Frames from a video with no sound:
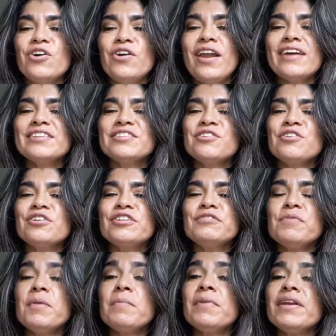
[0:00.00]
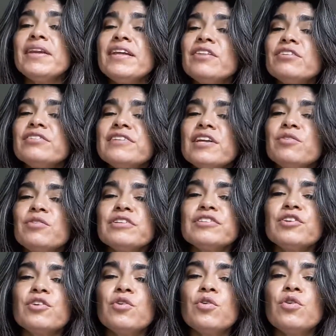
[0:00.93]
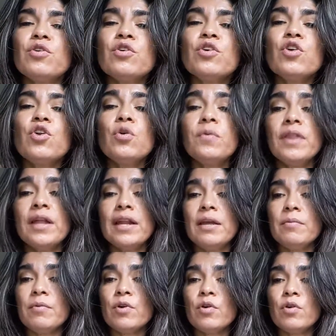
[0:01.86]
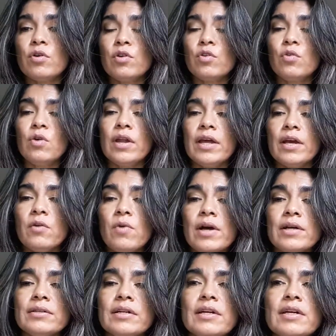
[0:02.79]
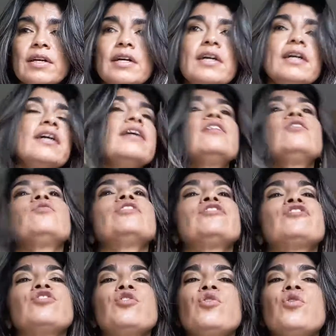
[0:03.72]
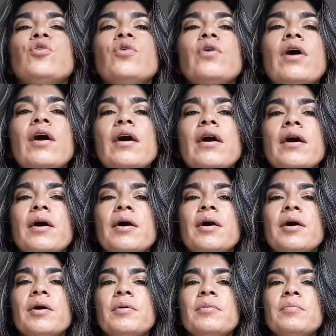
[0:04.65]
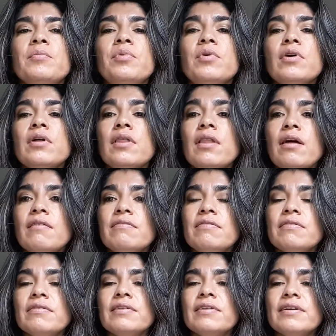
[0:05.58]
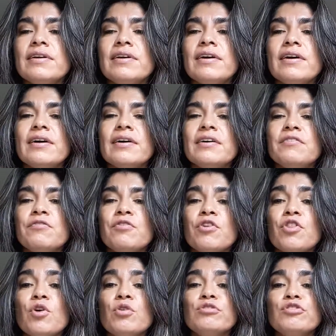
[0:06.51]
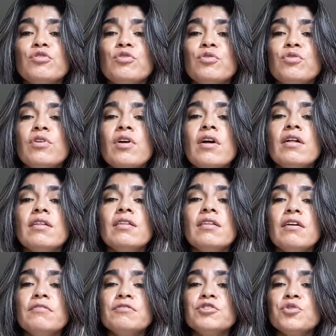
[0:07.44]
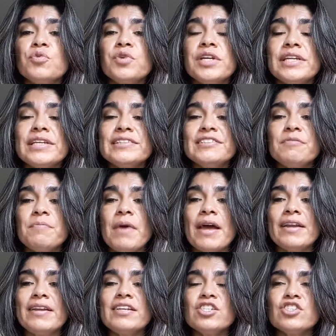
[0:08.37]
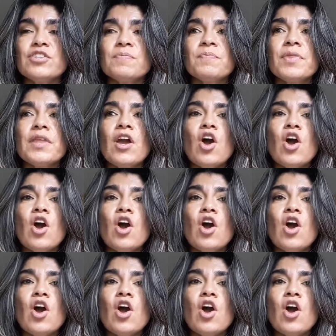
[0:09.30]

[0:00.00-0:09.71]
Hola a todos, bienvenidos a nuestro club de libro No Lengua, nuestro uh, book club uh, for those who love to read in Spanish.